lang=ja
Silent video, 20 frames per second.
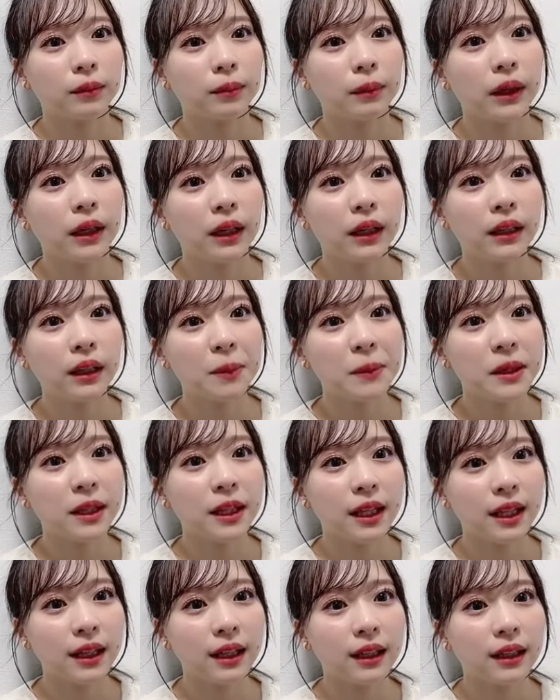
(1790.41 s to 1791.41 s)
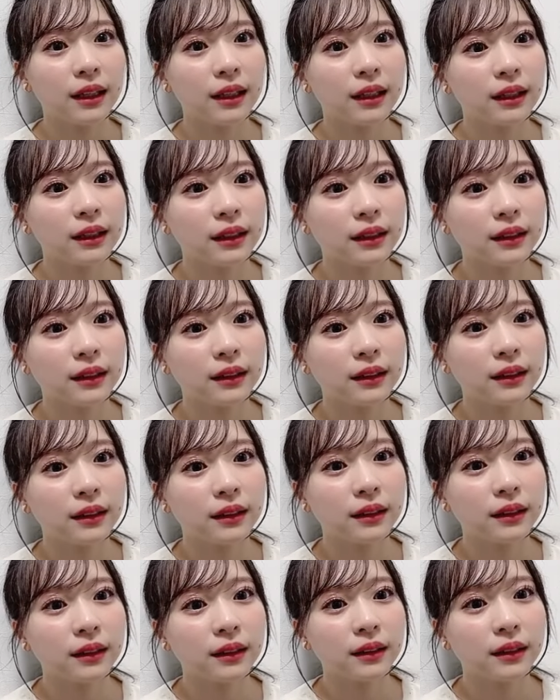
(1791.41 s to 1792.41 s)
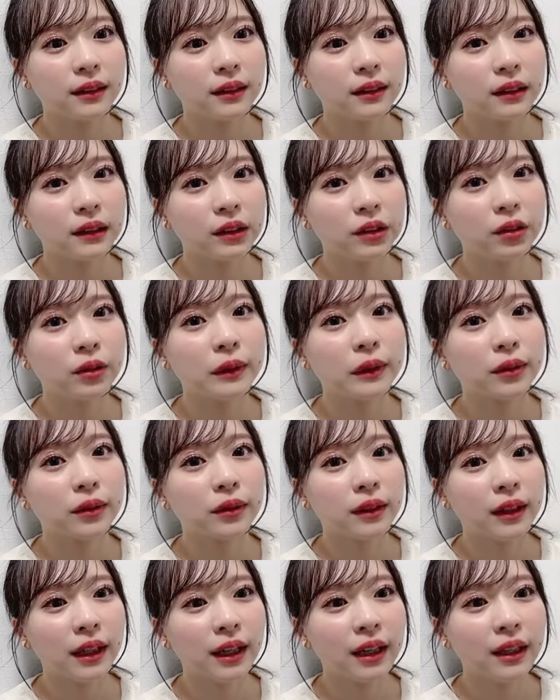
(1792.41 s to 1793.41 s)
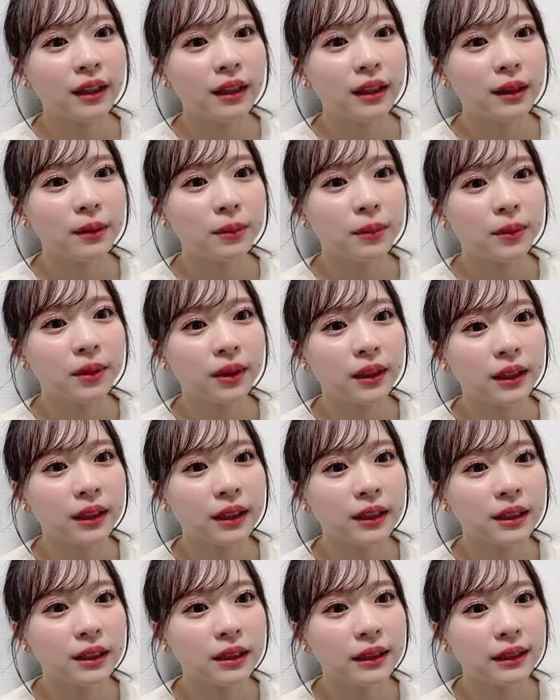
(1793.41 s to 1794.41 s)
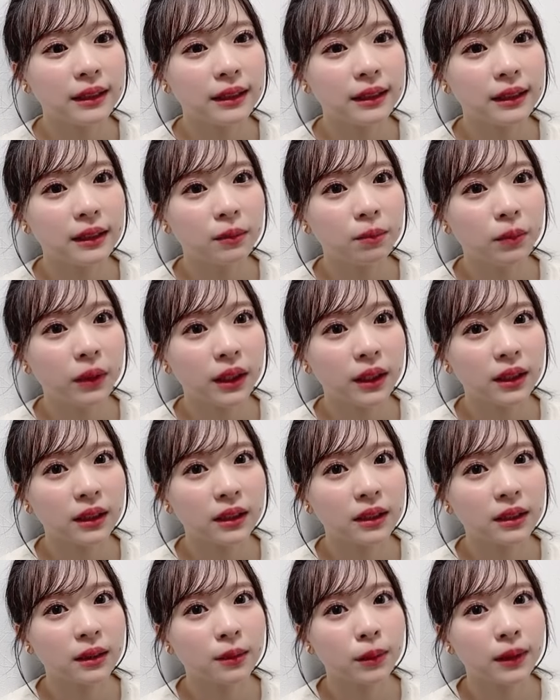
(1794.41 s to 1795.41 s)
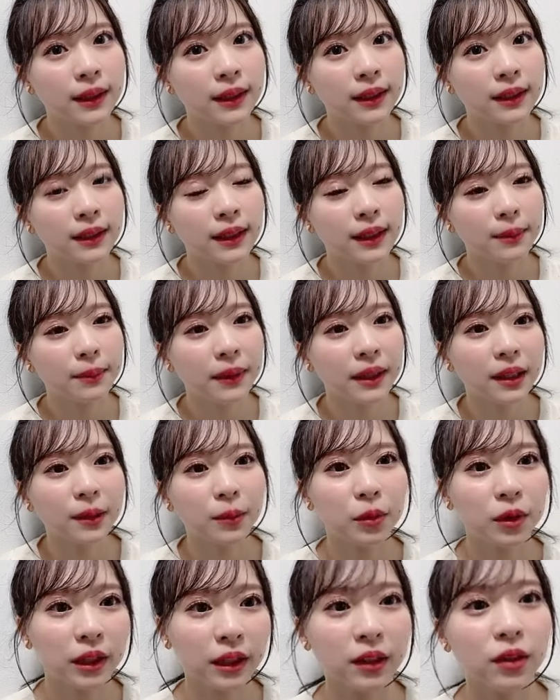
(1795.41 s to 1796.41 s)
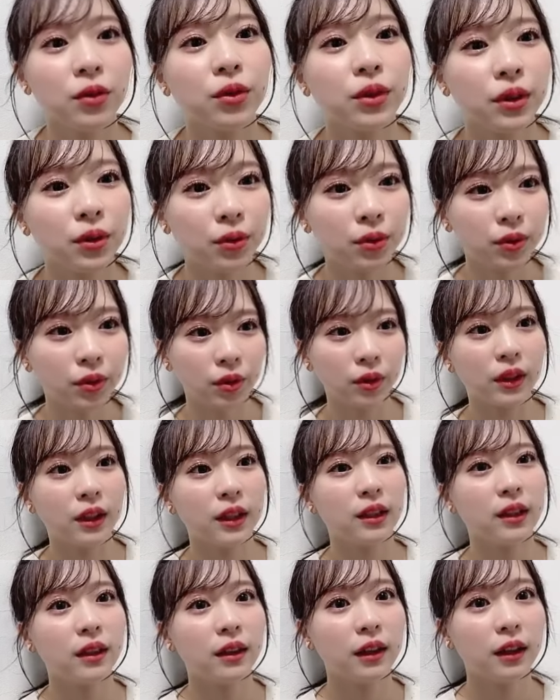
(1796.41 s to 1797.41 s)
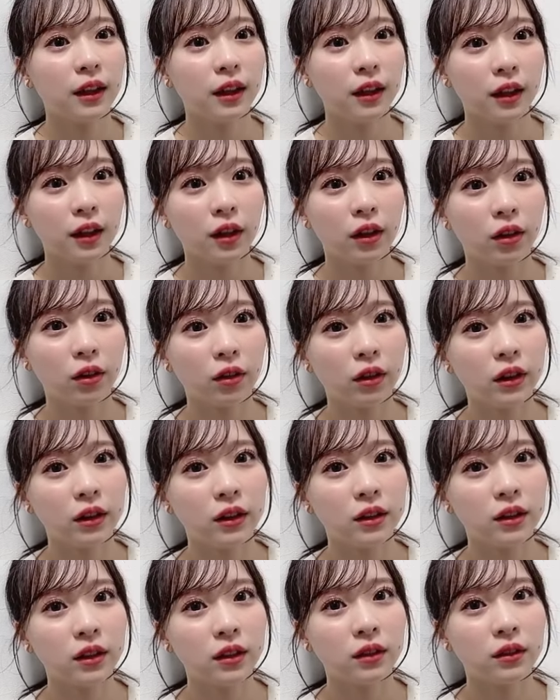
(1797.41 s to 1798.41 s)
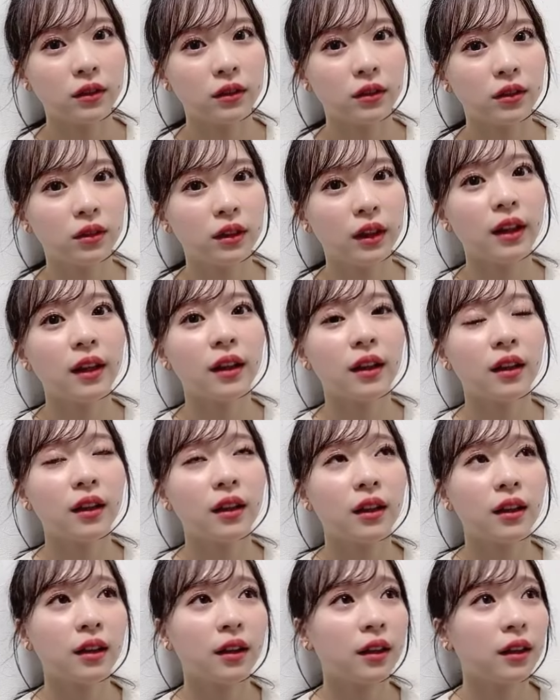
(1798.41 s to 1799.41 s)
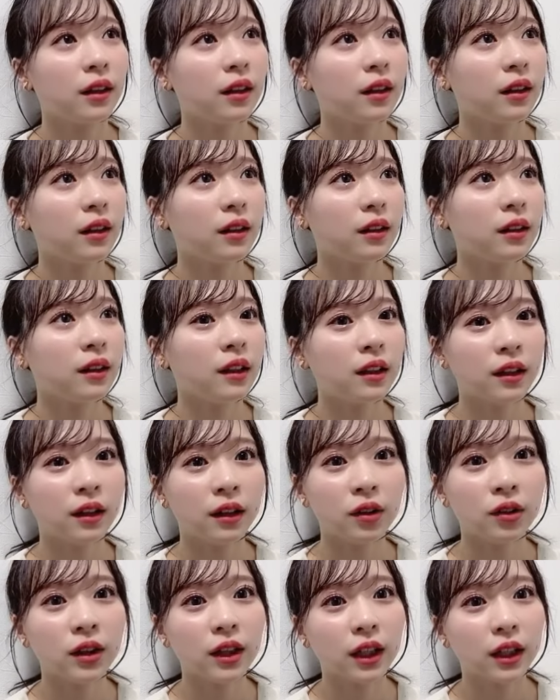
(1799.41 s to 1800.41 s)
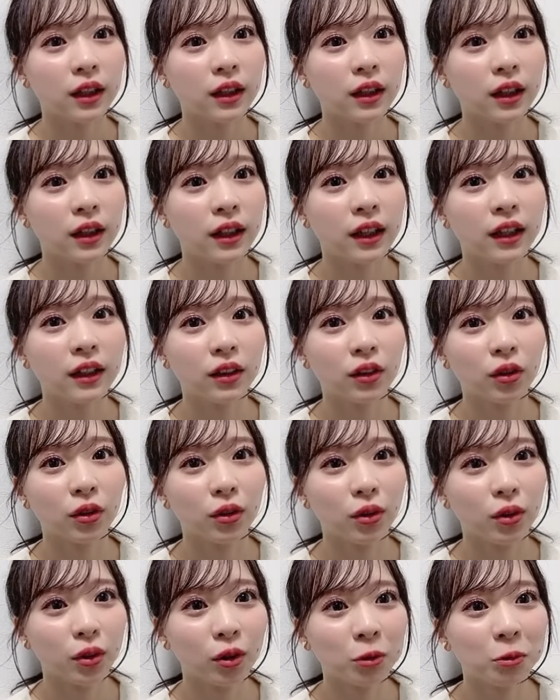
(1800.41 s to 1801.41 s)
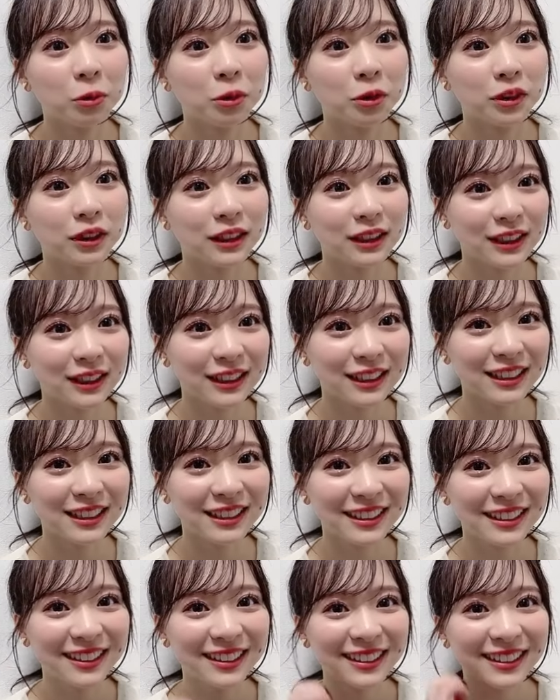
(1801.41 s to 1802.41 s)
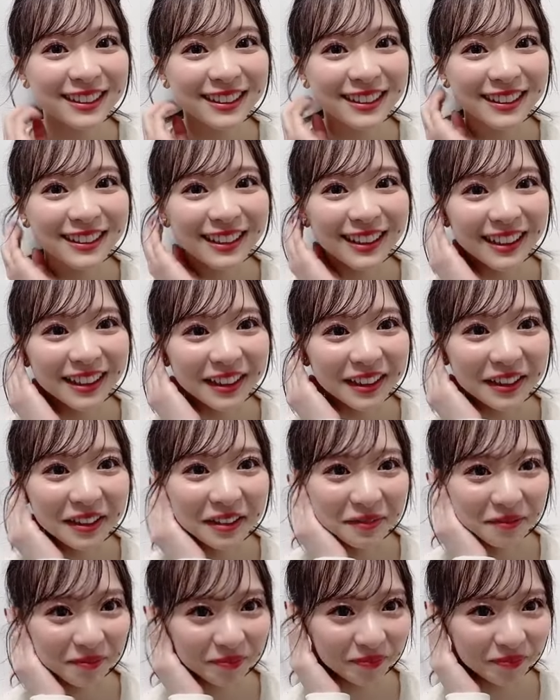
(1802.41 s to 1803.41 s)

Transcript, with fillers: まあ改めて今日はねアンレイムの話いっぱいさせてもらってまあでもね今日で本当に終わっちゃうので言えてよかったなと思うしはい、